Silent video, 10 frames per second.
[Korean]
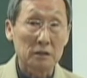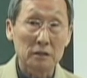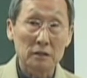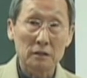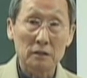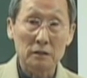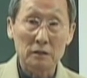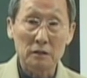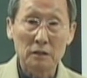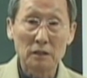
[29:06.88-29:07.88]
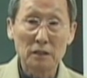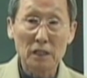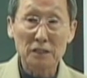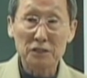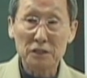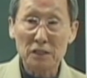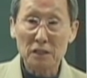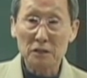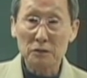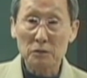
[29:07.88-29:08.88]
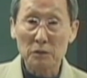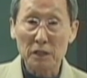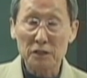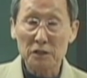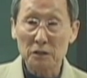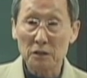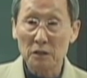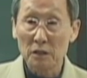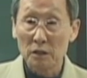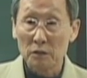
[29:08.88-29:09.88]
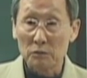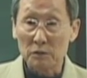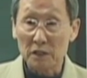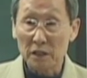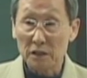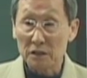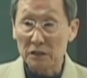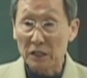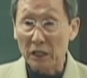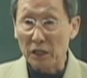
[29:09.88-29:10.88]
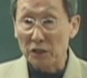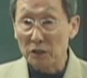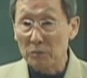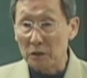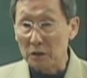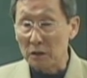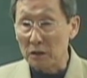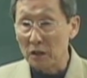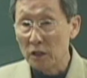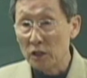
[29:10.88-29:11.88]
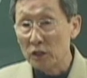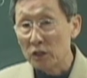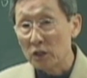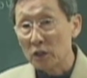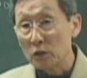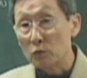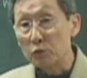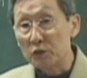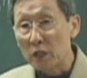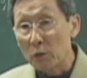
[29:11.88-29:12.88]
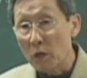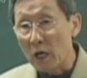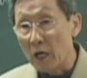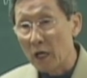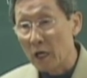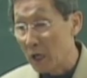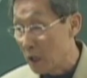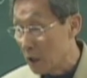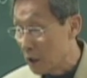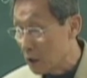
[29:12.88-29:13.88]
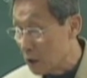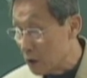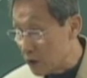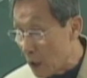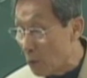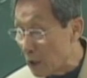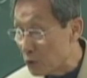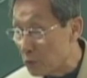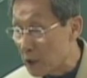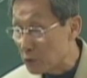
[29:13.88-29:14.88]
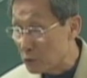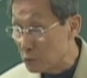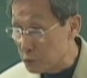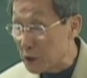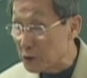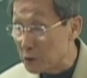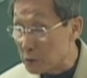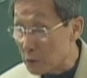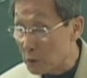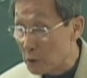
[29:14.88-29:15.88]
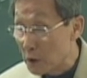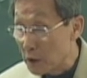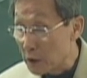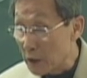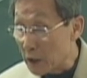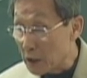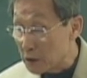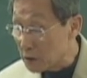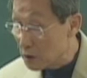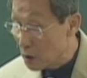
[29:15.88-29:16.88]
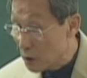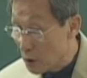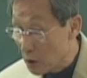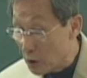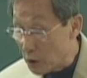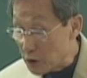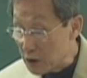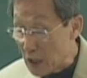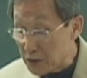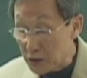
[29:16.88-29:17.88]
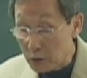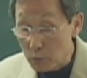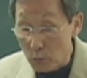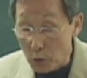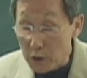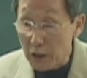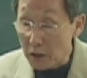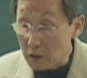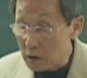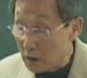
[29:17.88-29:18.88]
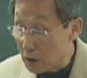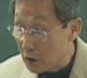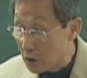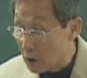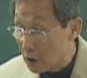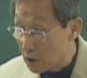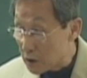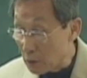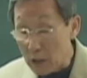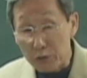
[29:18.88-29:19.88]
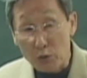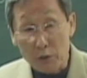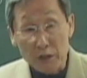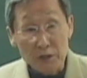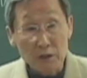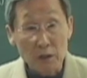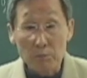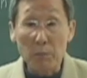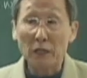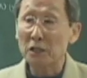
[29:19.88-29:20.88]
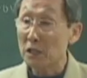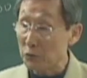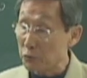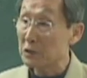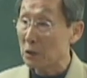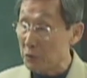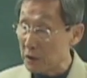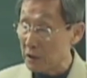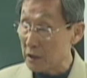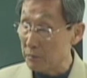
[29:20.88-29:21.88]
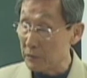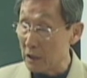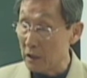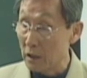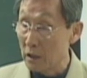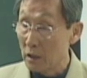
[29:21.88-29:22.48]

이 건강신학을 통해서 우리가 이런 개념을 구체화, 이 생활 속에서 구체적으로 내가 그 신학적 모델을 생활 속에서 발견할 수 있다고 생각합니다.